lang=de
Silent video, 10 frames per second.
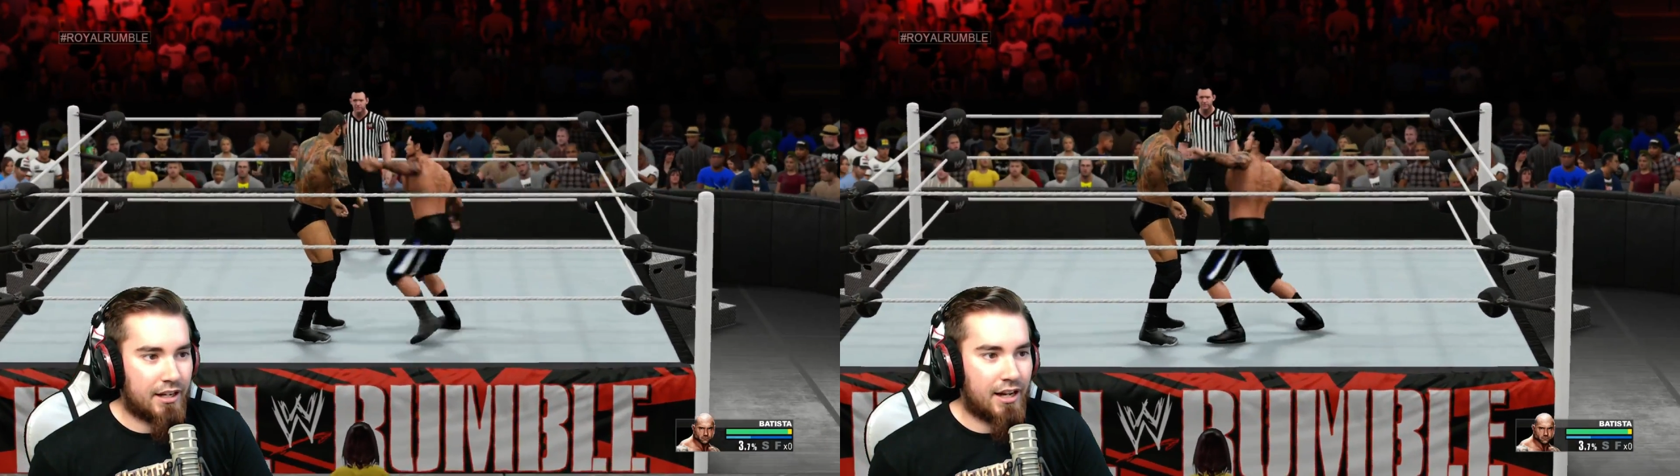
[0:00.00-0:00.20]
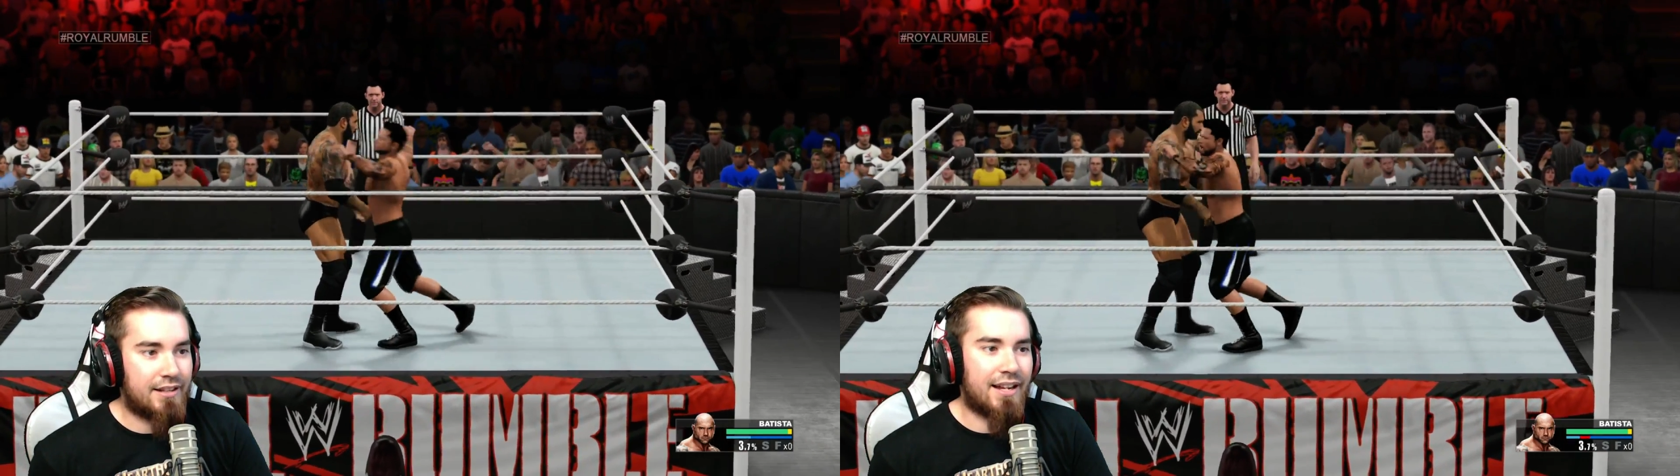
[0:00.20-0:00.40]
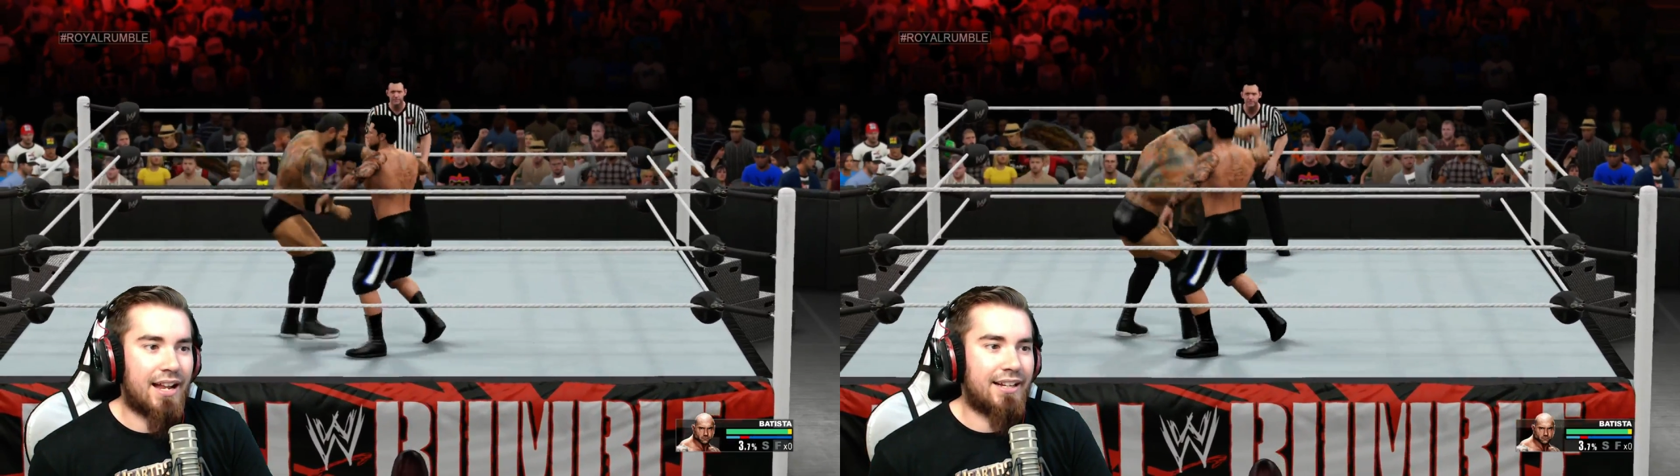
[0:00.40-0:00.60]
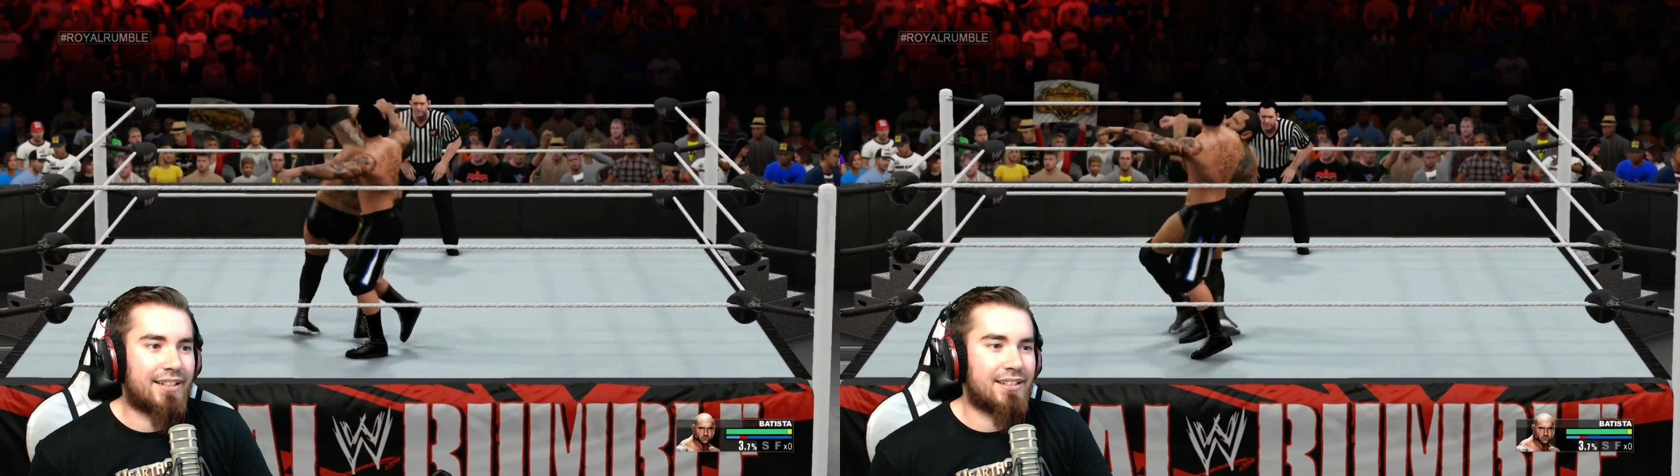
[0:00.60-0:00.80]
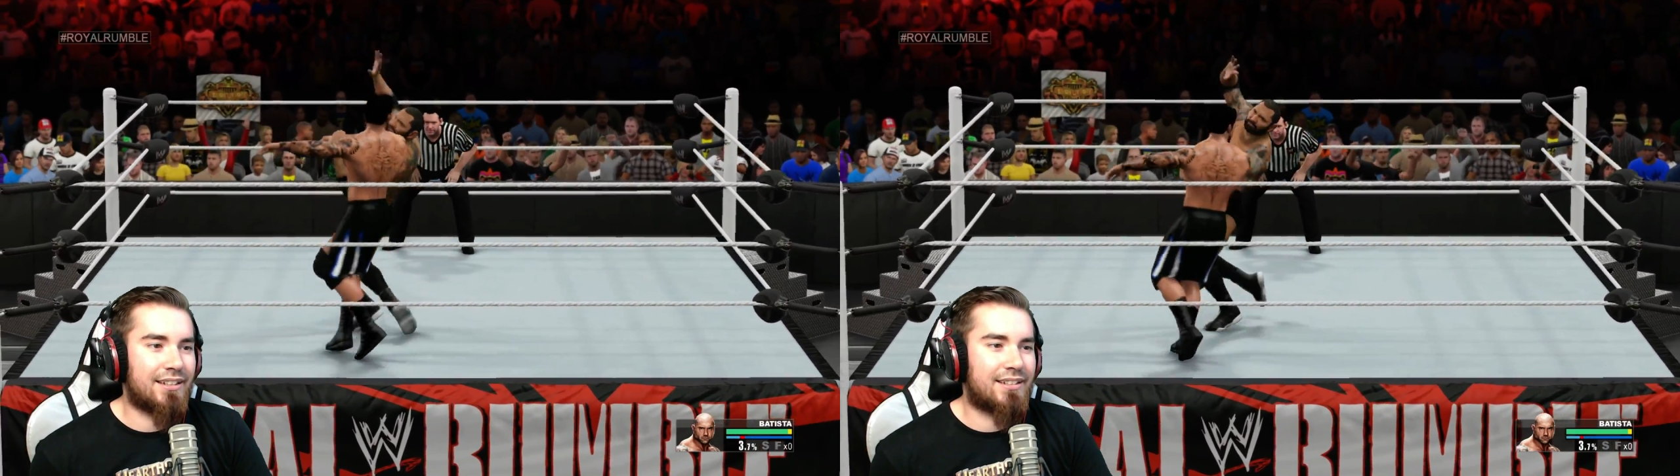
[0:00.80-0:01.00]
ganz ehrlich,
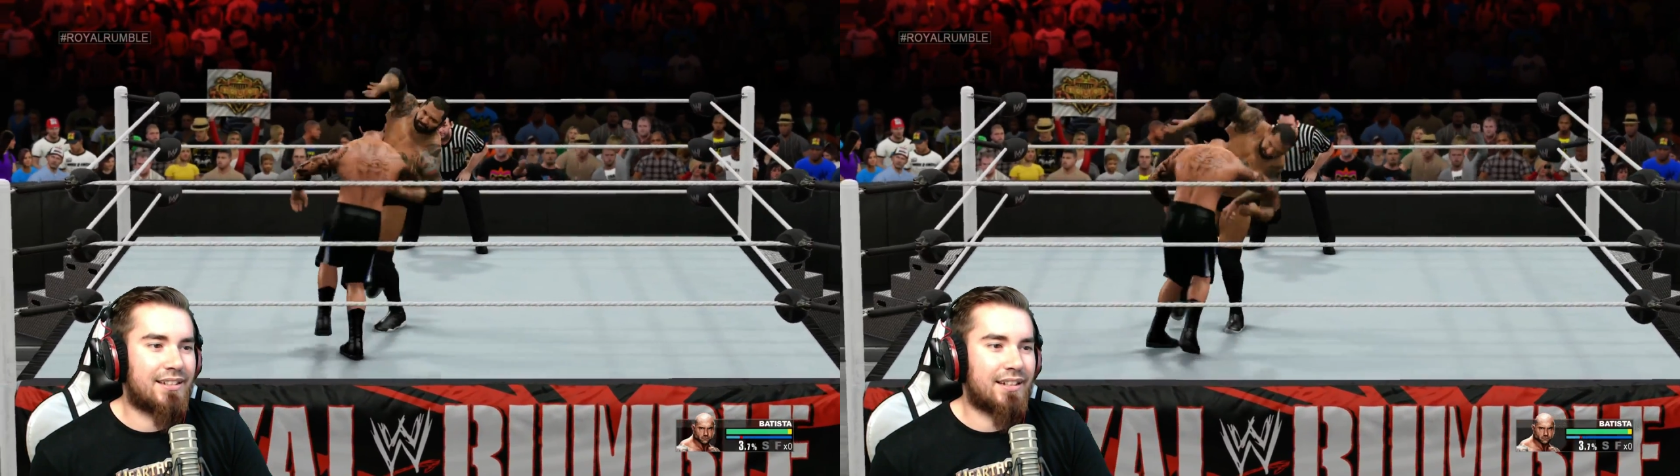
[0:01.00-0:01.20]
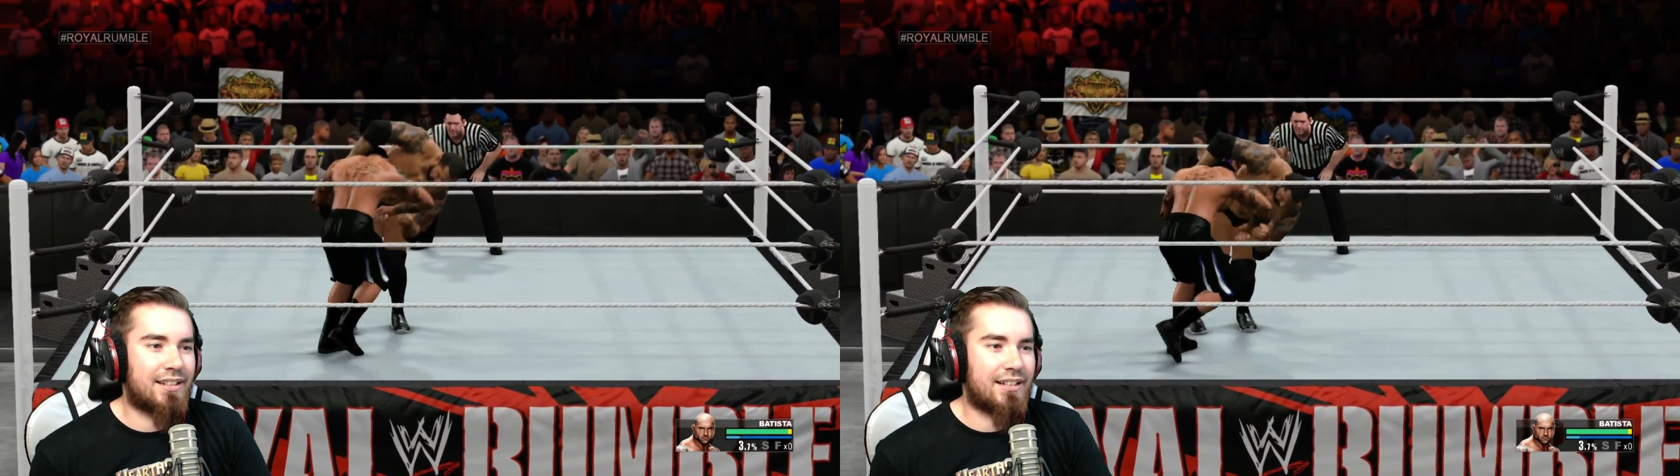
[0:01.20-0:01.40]
das ist,